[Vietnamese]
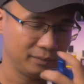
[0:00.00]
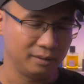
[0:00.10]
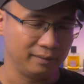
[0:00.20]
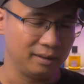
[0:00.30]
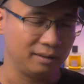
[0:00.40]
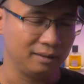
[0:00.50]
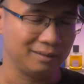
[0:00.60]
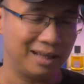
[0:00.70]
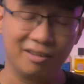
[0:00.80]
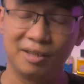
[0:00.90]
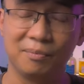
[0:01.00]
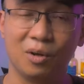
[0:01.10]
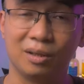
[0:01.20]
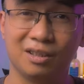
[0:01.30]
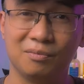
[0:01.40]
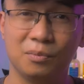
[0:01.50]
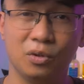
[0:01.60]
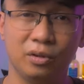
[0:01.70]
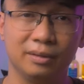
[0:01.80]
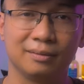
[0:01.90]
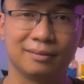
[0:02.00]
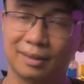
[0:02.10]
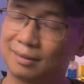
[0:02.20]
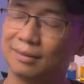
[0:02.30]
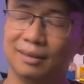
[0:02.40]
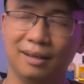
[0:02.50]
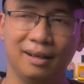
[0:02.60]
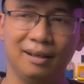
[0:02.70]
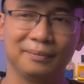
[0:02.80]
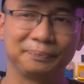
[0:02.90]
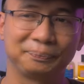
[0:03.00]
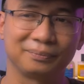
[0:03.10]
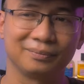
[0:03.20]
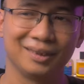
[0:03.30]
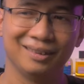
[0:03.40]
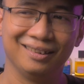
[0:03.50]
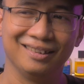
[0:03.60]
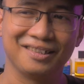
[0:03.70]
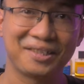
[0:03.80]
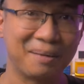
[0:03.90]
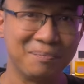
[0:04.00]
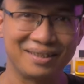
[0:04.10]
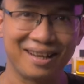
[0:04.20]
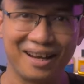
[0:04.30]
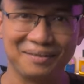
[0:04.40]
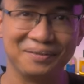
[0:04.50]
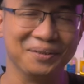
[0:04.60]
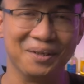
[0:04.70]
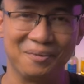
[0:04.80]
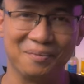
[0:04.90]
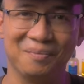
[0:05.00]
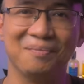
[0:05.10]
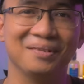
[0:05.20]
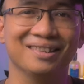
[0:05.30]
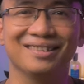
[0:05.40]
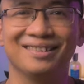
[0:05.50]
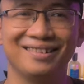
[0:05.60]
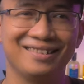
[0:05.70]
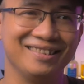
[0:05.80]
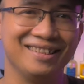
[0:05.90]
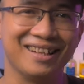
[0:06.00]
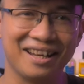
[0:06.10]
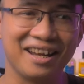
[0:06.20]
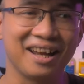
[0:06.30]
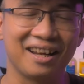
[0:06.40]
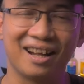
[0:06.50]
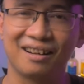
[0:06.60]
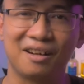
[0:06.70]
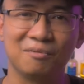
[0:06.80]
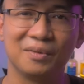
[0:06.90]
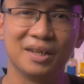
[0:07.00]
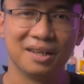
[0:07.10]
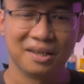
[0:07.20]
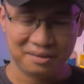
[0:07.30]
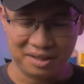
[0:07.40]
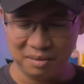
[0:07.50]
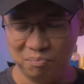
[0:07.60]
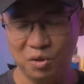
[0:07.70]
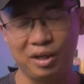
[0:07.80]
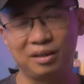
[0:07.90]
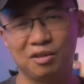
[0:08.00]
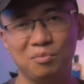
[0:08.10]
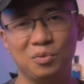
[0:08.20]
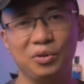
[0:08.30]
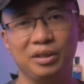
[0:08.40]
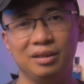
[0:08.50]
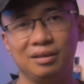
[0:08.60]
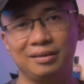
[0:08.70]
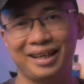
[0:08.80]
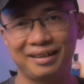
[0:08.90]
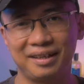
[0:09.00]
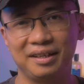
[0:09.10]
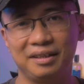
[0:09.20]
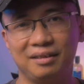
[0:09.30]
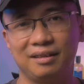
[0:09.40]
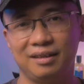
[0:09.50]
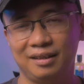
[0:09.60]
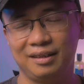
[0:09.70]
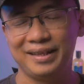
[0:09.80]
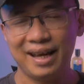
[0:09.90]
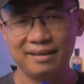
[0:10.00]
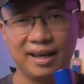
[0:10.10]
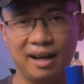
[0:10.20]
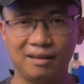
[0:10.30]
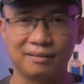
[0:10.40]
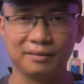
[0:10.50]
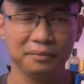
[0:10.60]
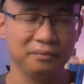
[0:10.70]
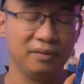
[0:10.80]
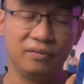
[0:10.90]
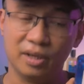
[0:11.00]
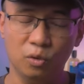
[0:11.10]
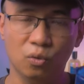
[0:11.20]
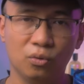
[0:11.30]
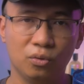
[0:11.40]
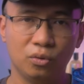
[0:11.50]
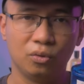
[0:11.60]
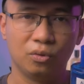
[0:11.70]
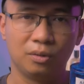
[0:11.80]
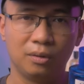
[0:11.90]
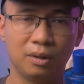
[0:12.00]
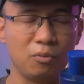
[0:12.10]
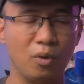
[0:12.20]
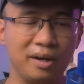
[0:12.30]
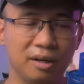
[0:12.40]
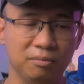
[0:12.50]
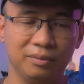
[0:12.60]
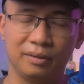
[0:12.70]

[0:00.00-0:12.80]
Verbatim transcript: là tạo nên một cái tông mùi rất là uh, summertime, đúng không? Ở những ngày hè nắng nóng, xịt một cái tông mùi trái cây nhẹ nhàng và vừa đủ, không quá nồng.